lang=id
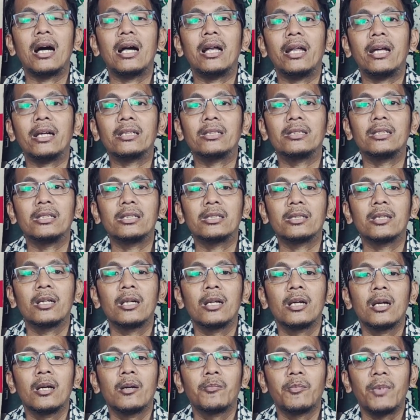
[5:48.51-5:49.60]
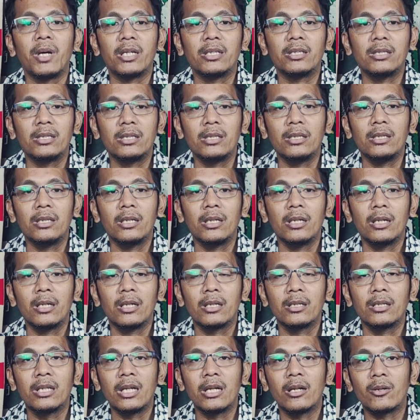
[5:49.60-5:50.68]
Alexis Messi
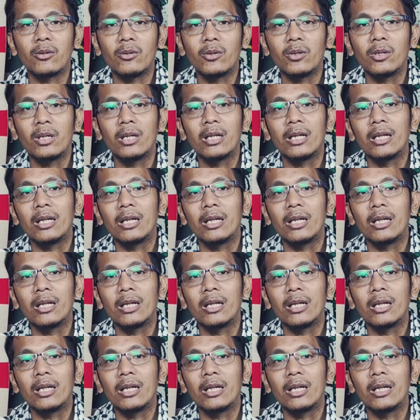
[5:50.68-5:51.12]
Dero